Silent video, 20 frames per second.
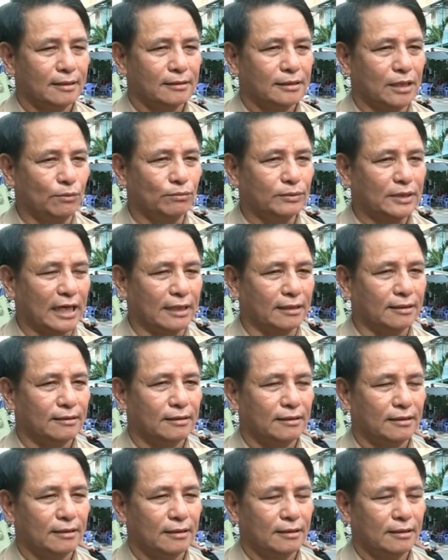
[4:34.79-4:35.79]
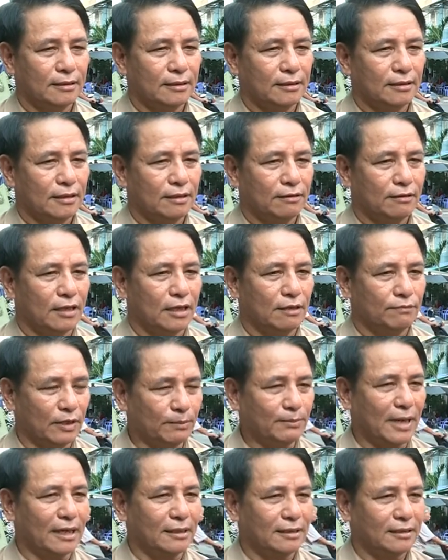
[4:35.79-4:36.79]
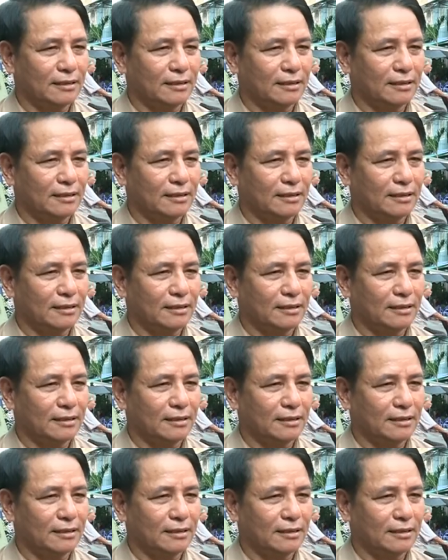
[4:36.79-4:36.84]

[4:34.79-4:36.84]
trong sạch à, vững mạnh